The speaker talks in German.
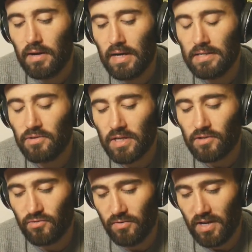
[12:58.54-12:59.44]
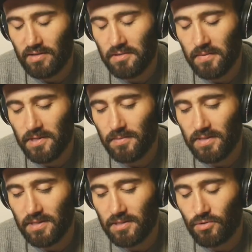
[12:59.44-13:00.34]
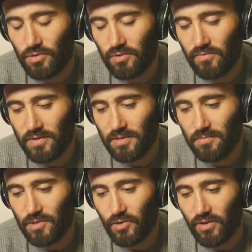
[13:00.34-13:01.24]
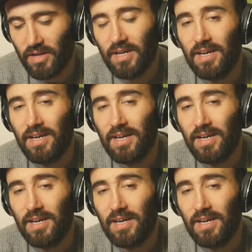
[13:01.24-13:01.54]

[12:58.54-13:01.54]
Also jetzt so, nach 22 Sekunden von diesem Song.